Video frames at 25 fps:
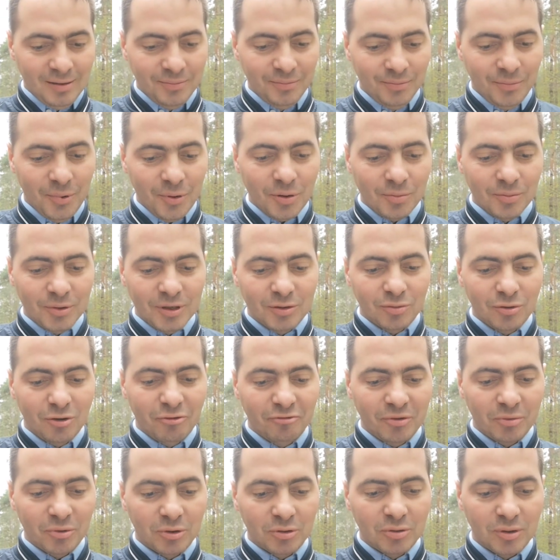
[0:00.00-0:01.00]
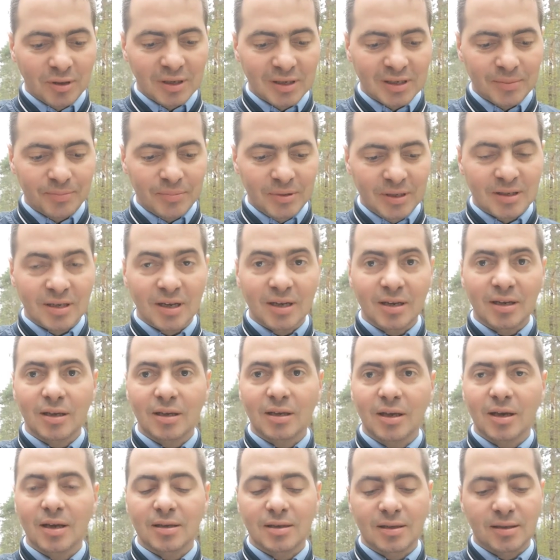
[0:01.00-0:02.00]
Bożym Słowem, które
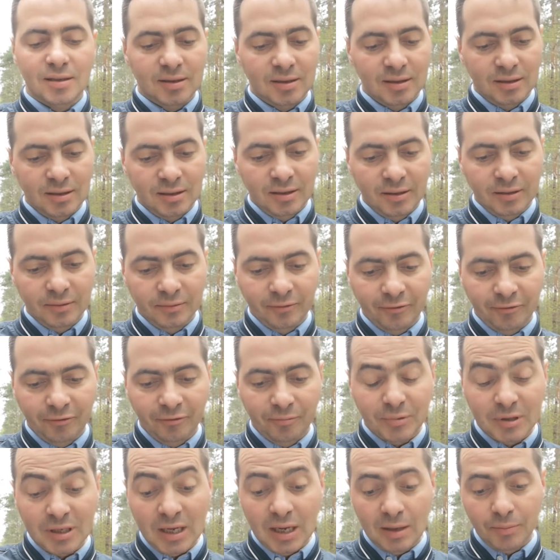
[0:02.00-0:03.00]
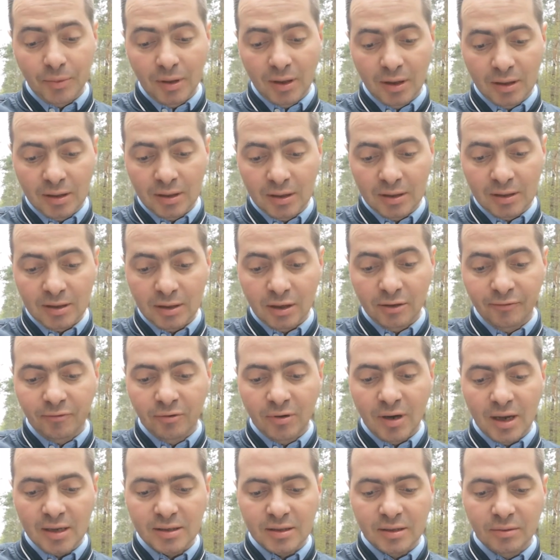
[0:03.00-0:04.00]
zapisane jest y, w Psalmie
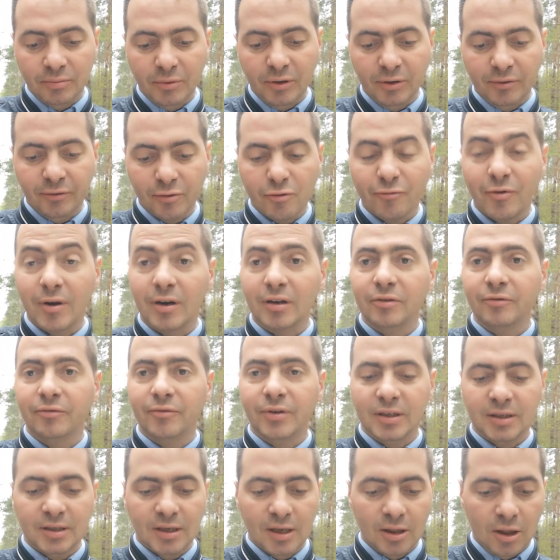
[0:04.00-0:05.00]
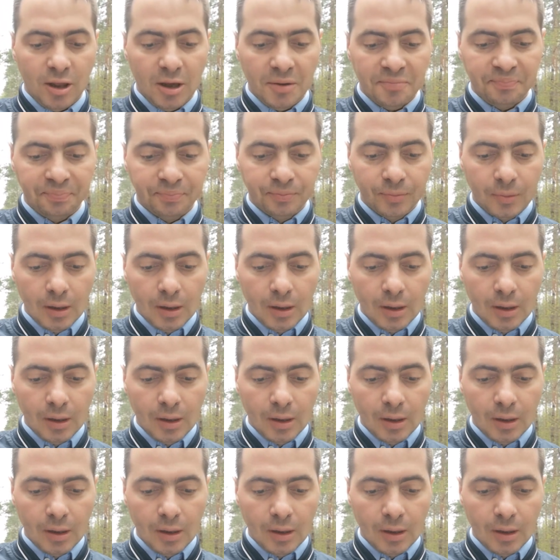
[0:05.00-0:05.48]
112 w czwartym wersecie